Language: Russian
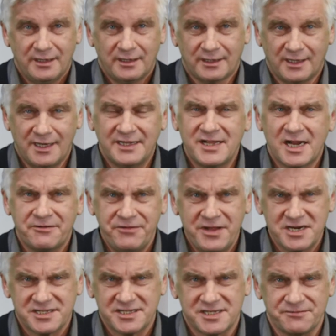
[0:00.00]
Для
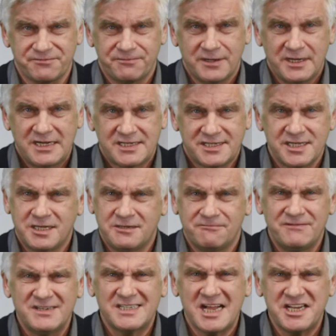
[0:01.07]
норвежцев с их
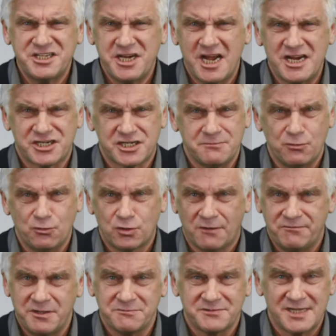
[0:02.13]
высочайшим
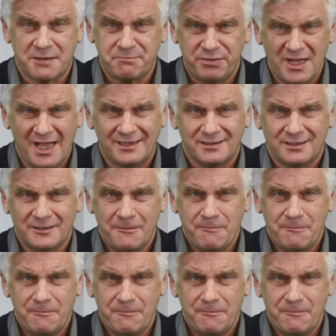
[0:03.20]
уровнем зарплат